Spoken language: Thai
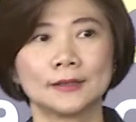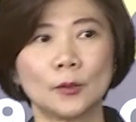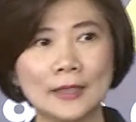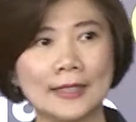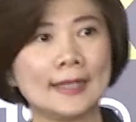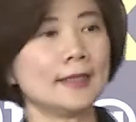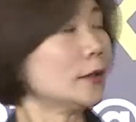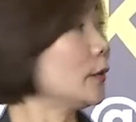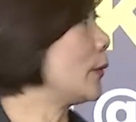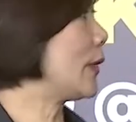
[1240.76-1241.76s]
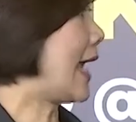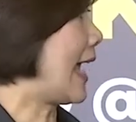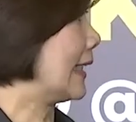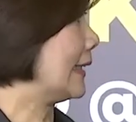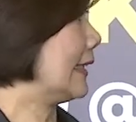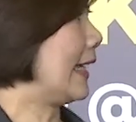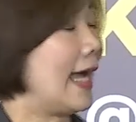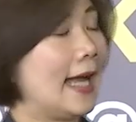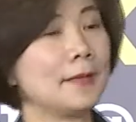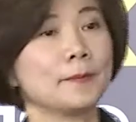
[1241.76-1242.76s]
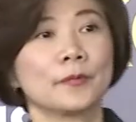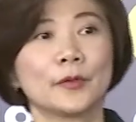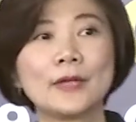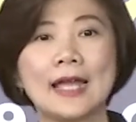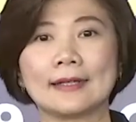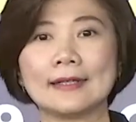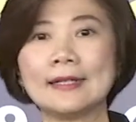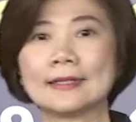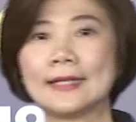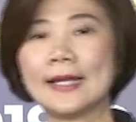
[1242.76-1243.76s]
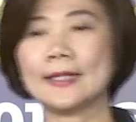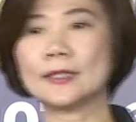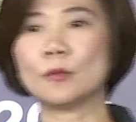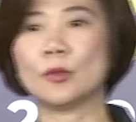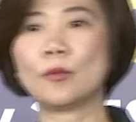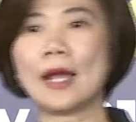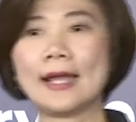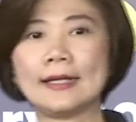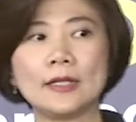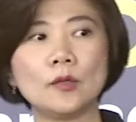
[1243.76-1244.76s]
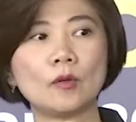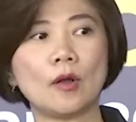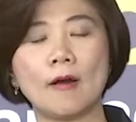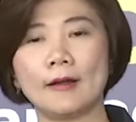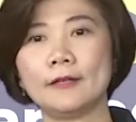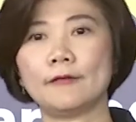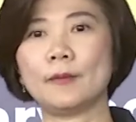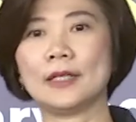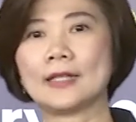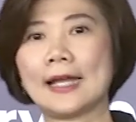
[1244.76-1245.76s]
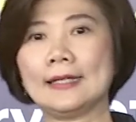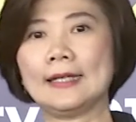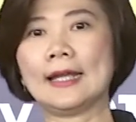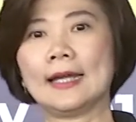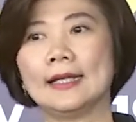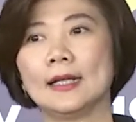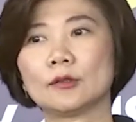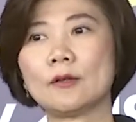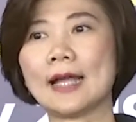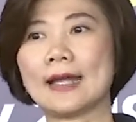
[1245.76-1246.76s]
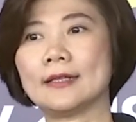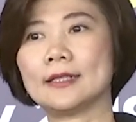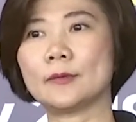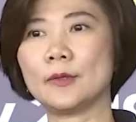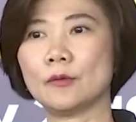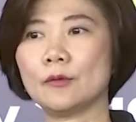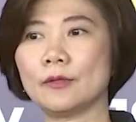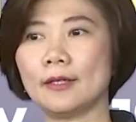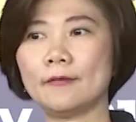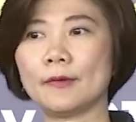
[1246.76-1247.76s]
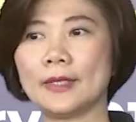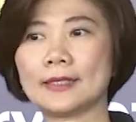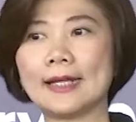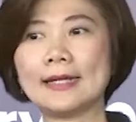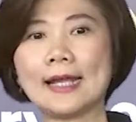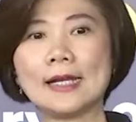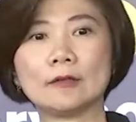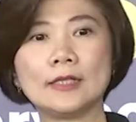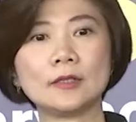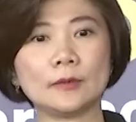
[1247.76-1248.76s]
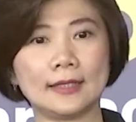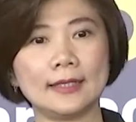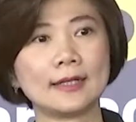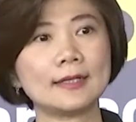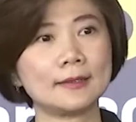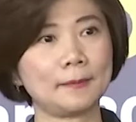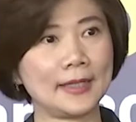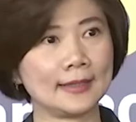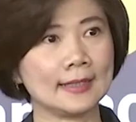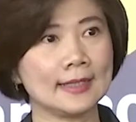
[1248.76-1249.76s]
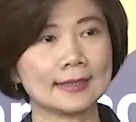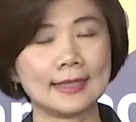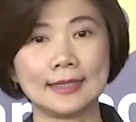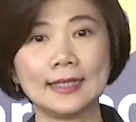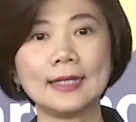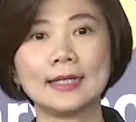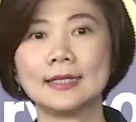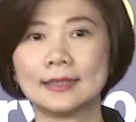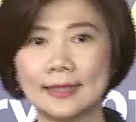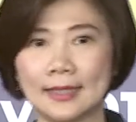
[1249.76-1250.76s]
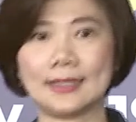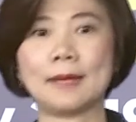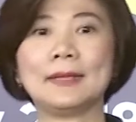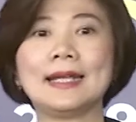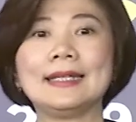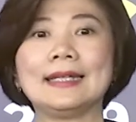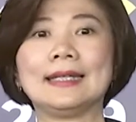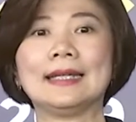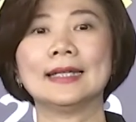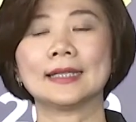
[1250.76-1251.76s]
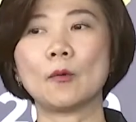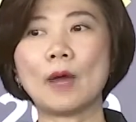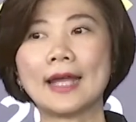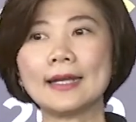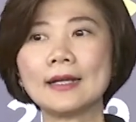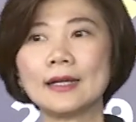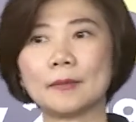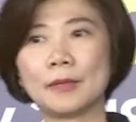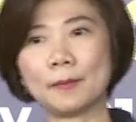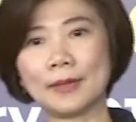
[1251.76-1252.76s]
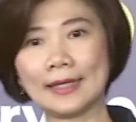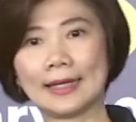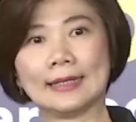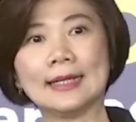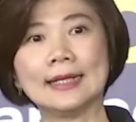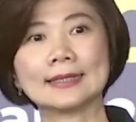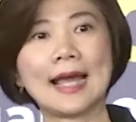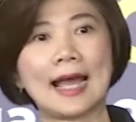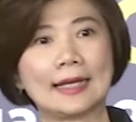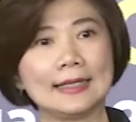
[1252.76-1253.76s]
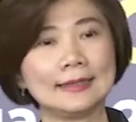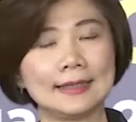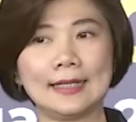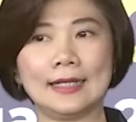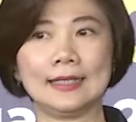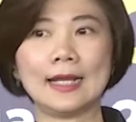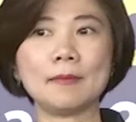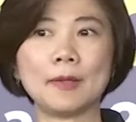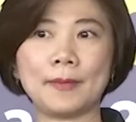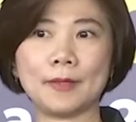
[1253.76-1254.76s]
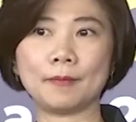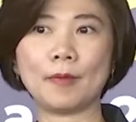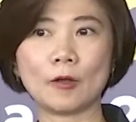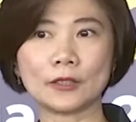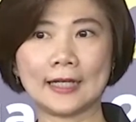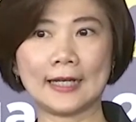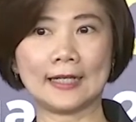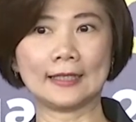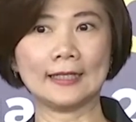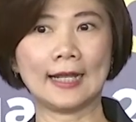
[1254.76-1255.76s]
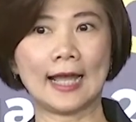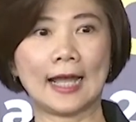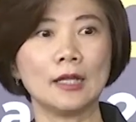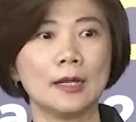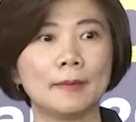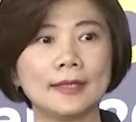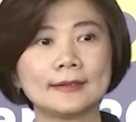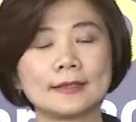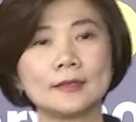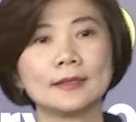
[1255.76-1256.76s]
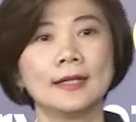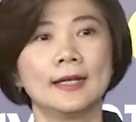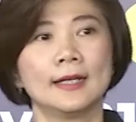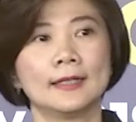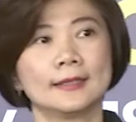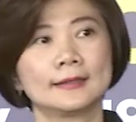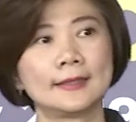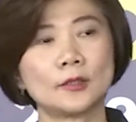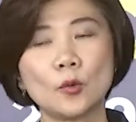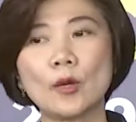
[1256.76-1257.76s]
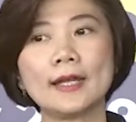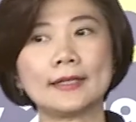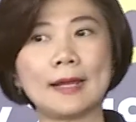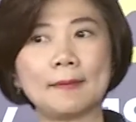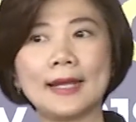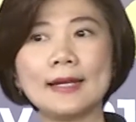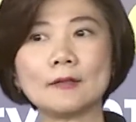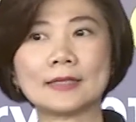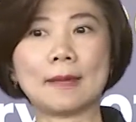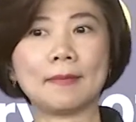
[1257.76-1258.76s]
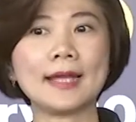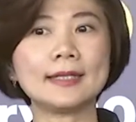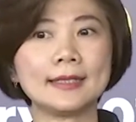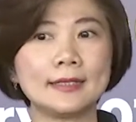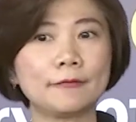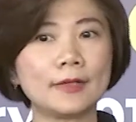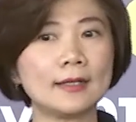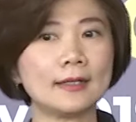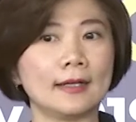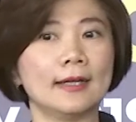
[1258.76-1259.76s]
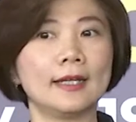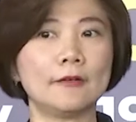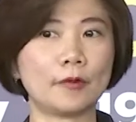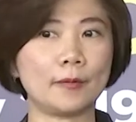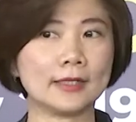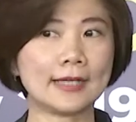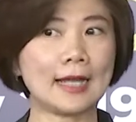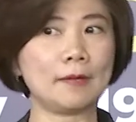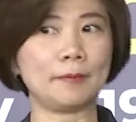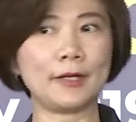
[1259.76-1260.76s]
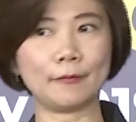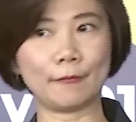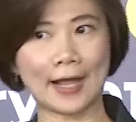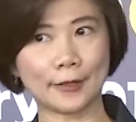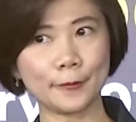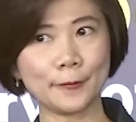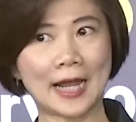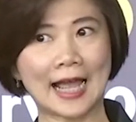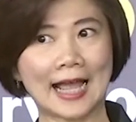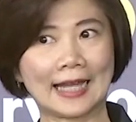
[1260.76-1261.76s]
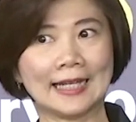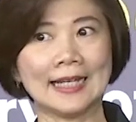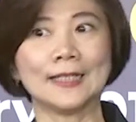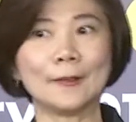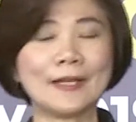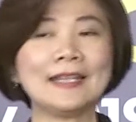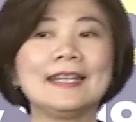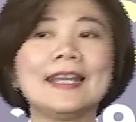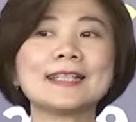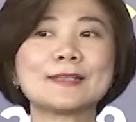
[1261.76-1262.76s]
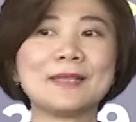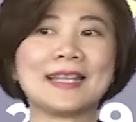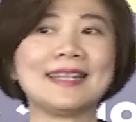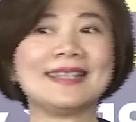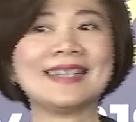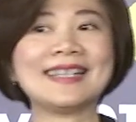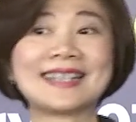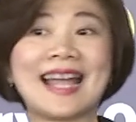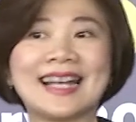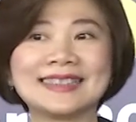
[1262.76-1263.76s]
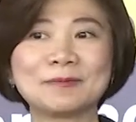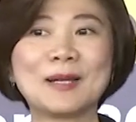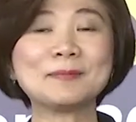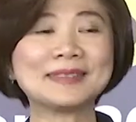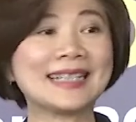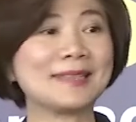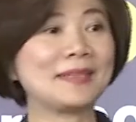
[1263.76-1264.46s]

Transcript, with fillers: ตรงนี้ตัวอย่างนะคะตัวอย่างก็อย่างเช่นสมมุติว่าในยุคของ Information เนี่ยเราต้องการ distribute Information ได้เร็วที่สุดอันนี้ก็จะเป็นสิ่งที่อินเทอร์เน็ตทำได้ดีแต่ว่าถ้าเกิดมันเปลี่ยนจากอินเทอร์เน็ตเนี่ยมาเป็นบล็อกเชนนะคะมันจะจะช่วยทำให้เราสามารถ deliver information เป็น value ได้เดี๋ยวอันนี้เนี่ยจะมี discuss เพิ่มเติม